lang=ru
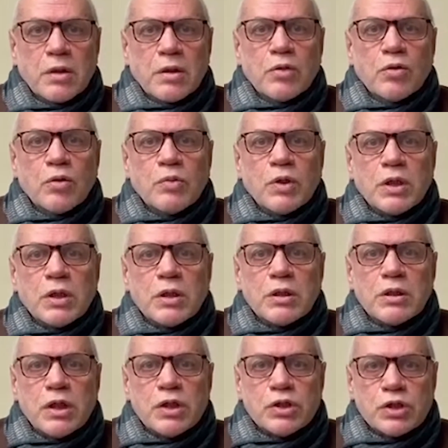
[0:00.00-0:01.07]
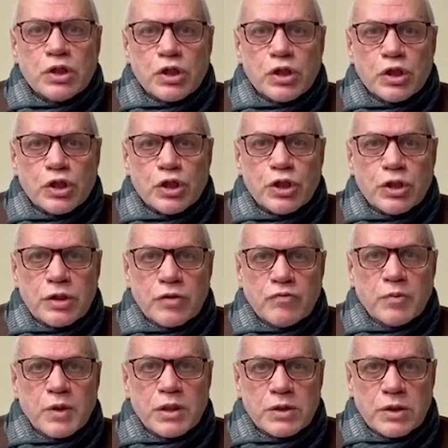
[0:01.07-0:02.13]
но мы должны жить
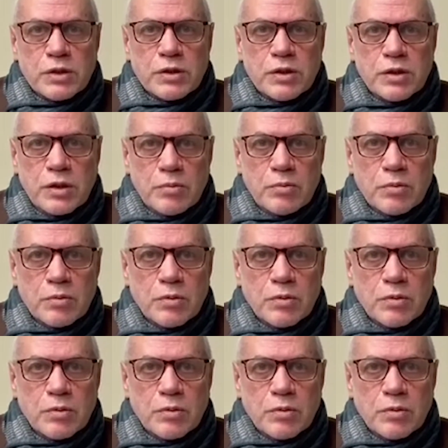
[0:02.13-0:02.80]
вместе с ним